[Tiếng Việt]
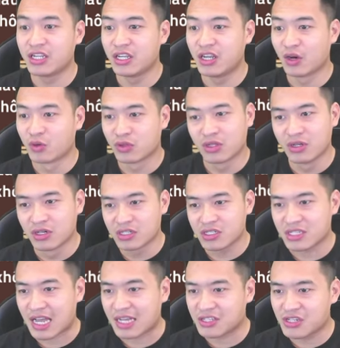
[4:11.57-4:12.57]
nhiều tướng
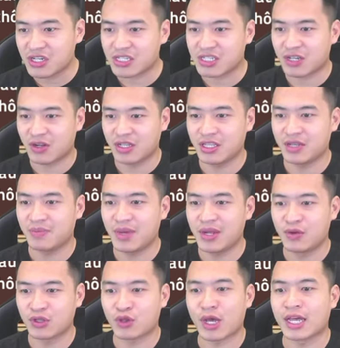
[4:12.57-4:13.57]
ra trước sau đấy thì bên
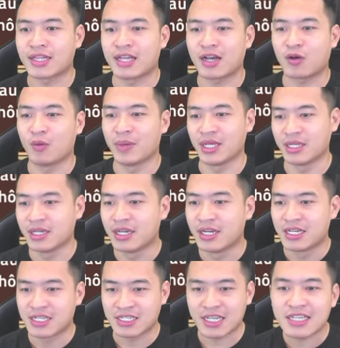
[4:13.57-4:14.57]
huyền thoại tặc của mình
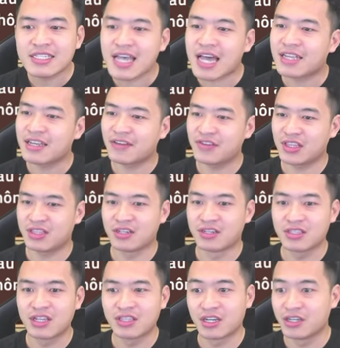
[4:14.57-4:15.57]
sẽ ra những cái vị tướng
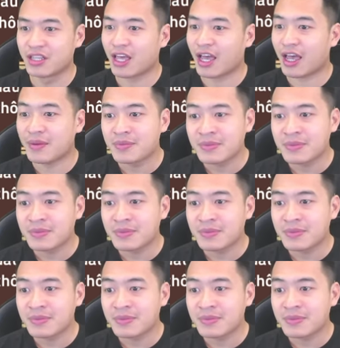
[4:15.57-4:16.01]
tương tự như thế